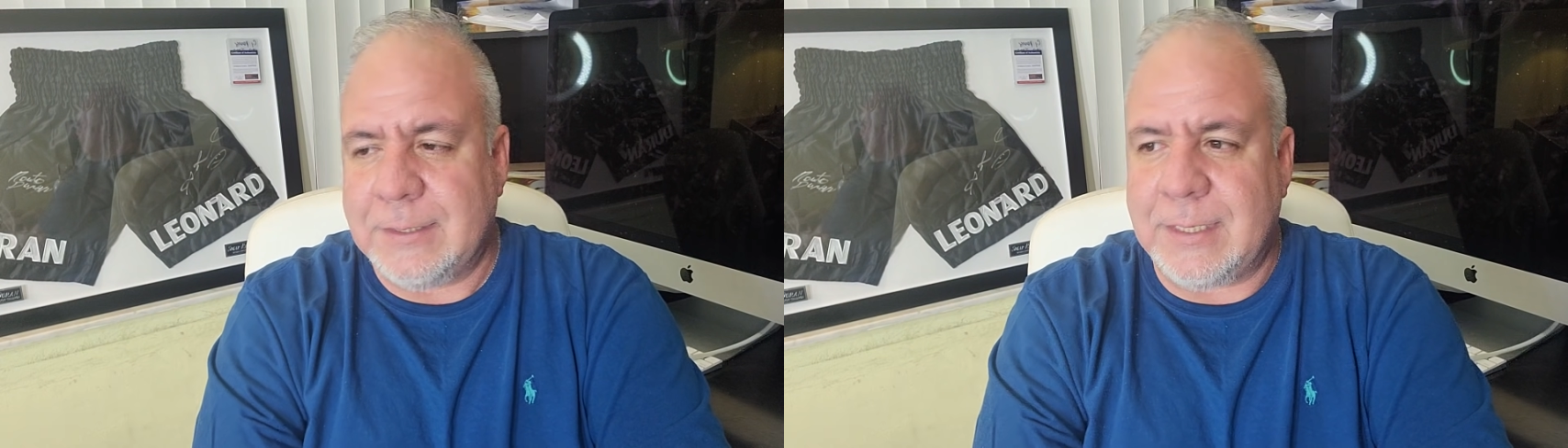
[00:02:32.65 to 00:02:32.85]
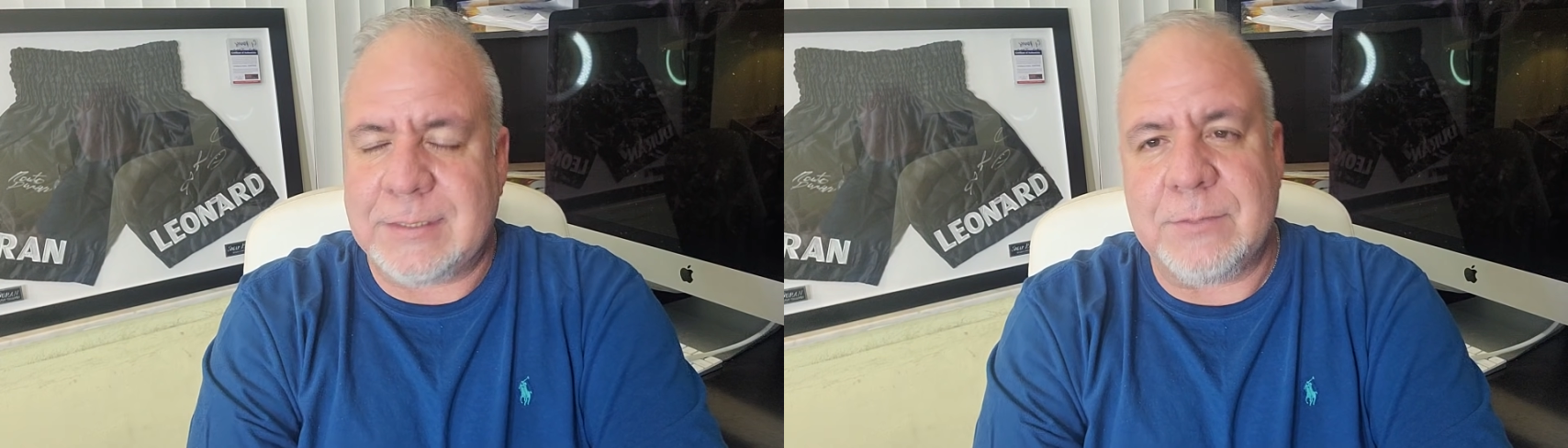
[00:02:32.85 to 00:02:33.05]

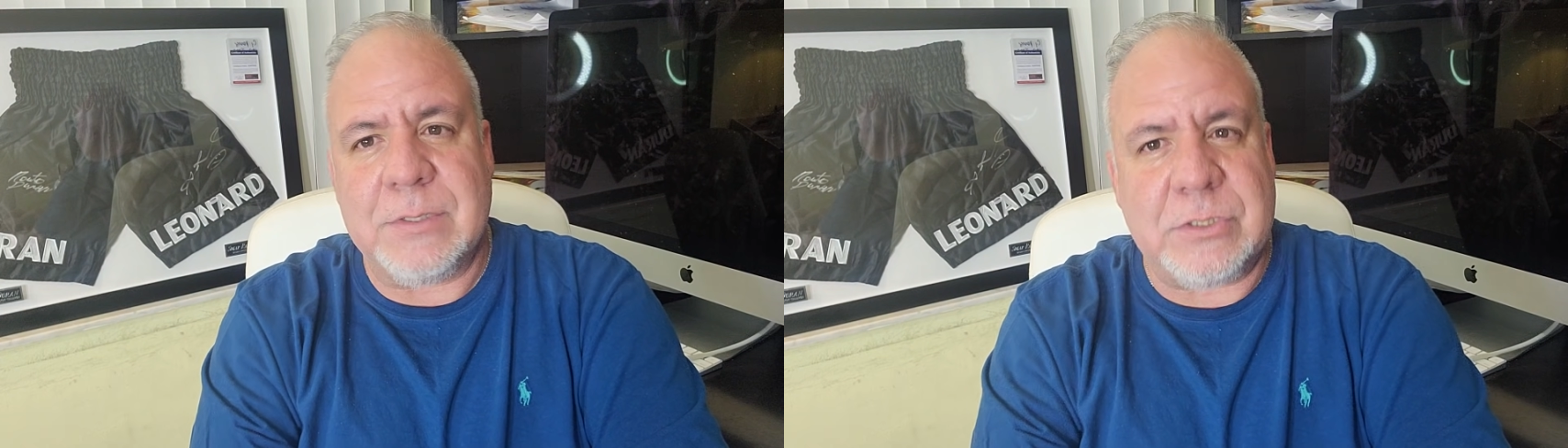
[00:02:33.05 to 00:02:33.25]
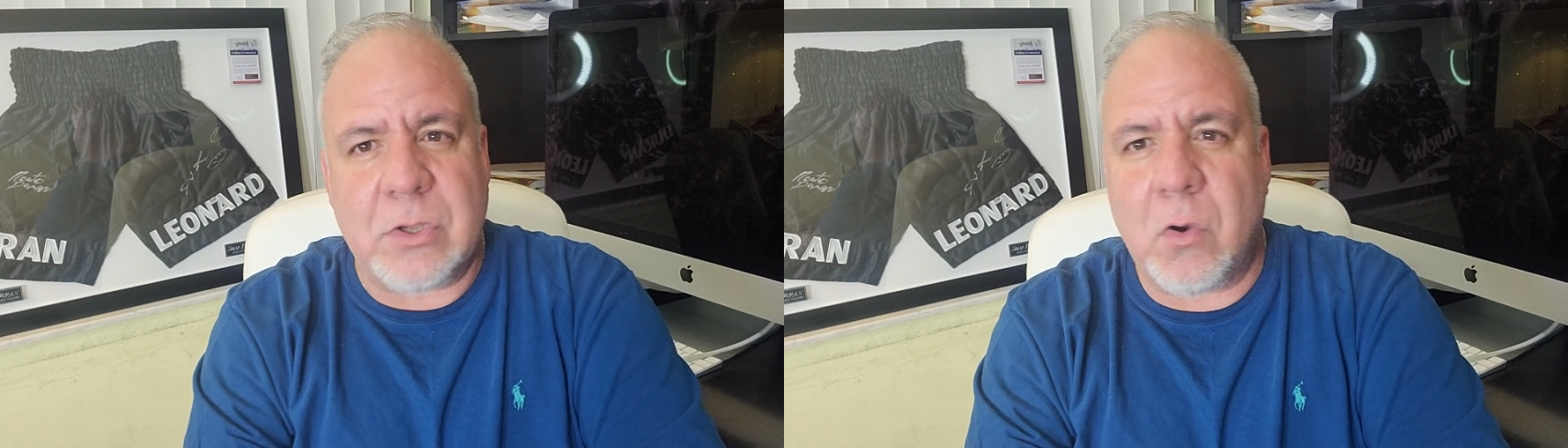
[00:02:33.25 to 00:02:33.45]

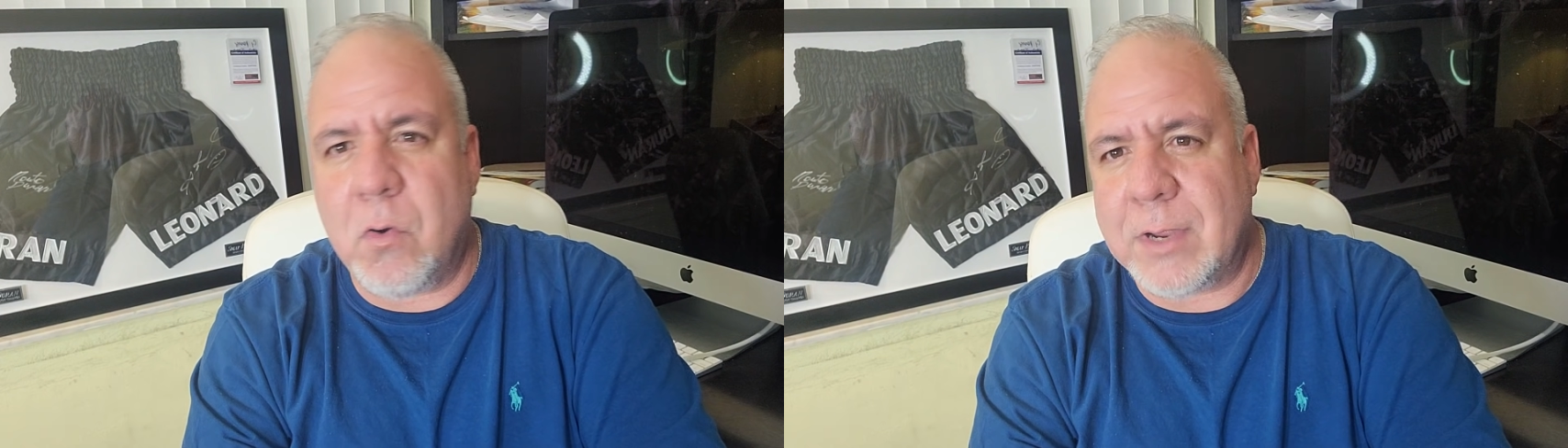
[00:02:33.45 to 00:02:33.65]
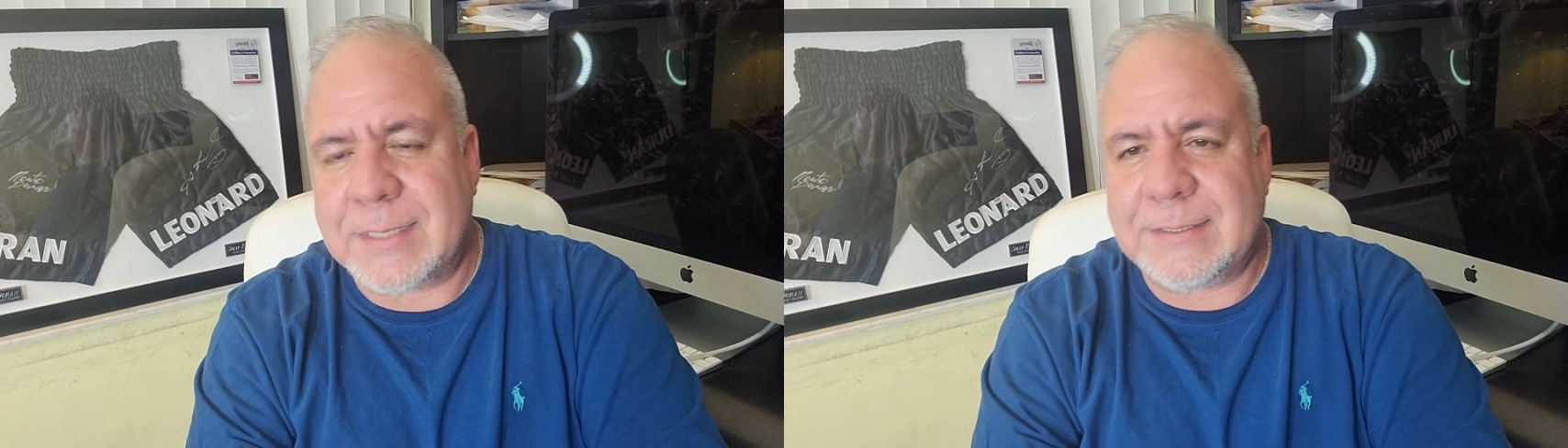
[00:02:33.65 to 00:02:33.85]

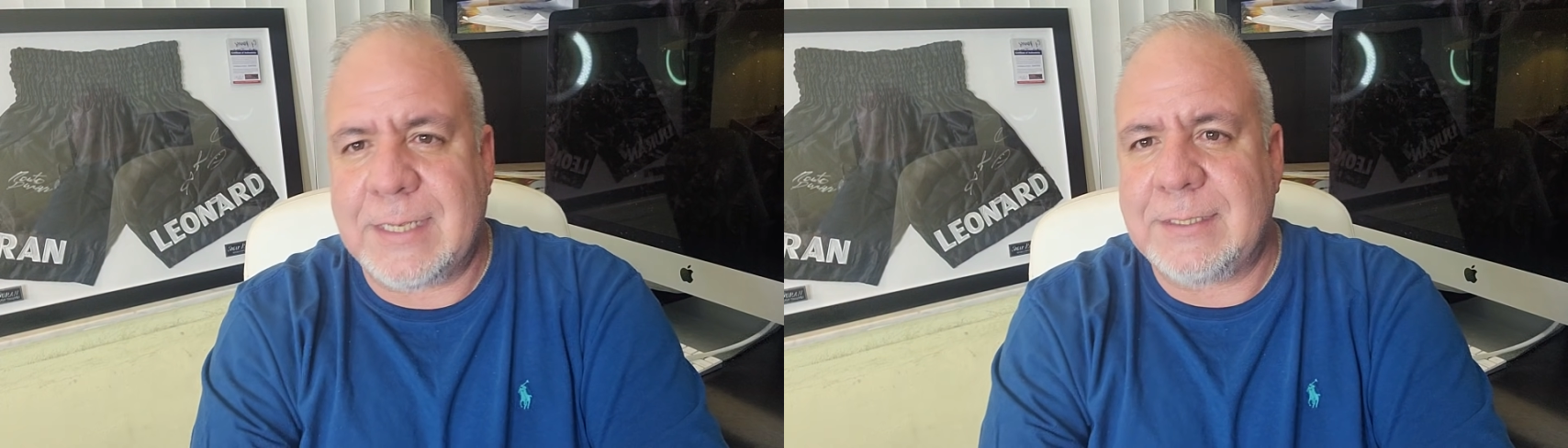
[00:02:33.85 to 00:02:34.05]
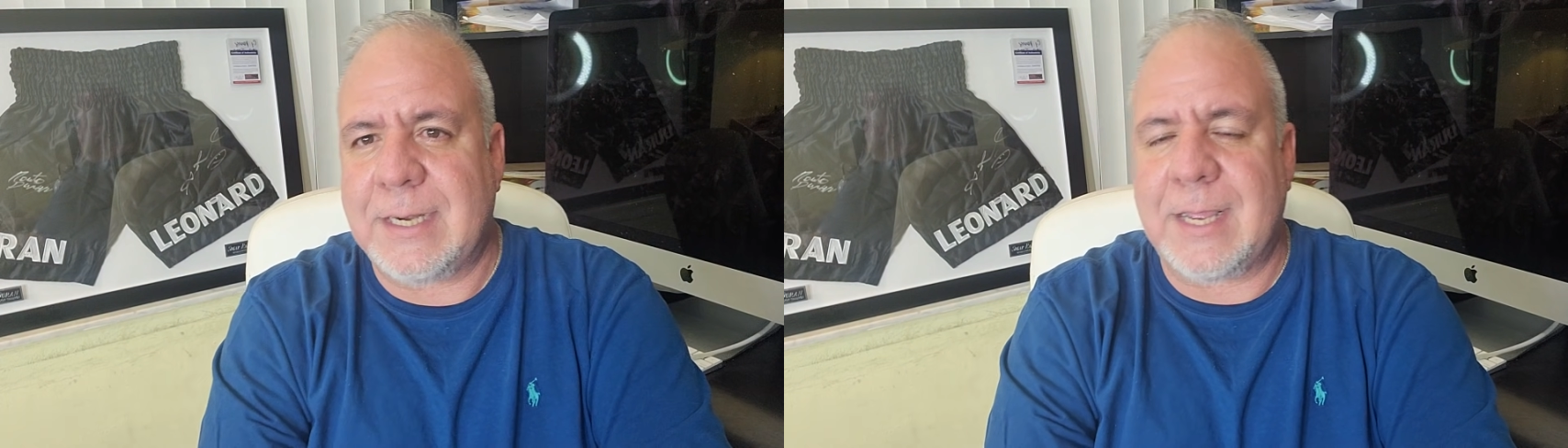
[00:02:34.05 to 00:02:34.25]
exhibición,
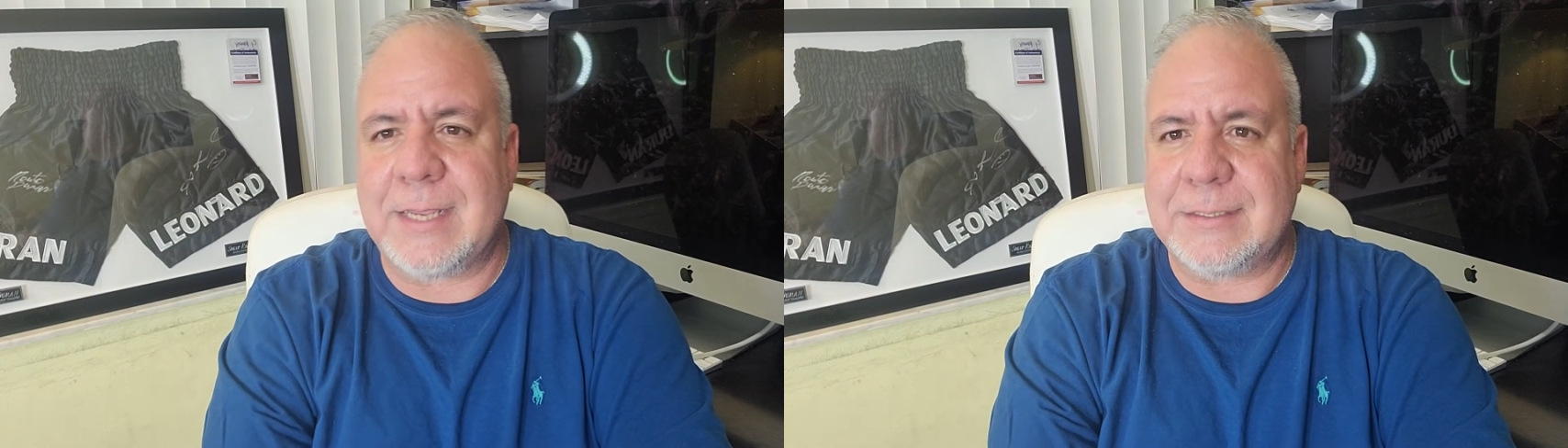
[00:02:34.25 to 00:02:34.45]
etcétera,